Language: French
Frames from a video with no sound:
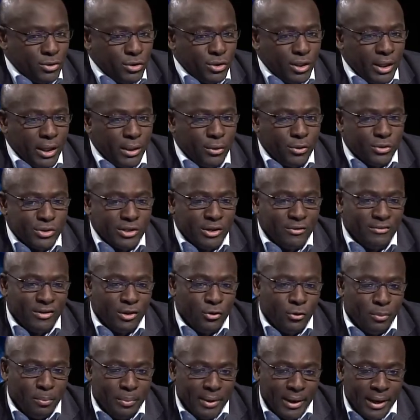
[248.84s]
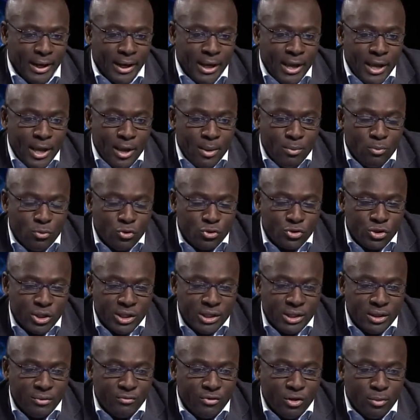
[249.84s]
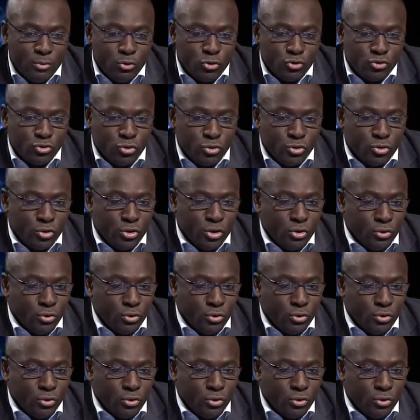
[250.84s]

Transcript: Je dirais que ça va de pair. Moi, j'ai été vraiment enchanté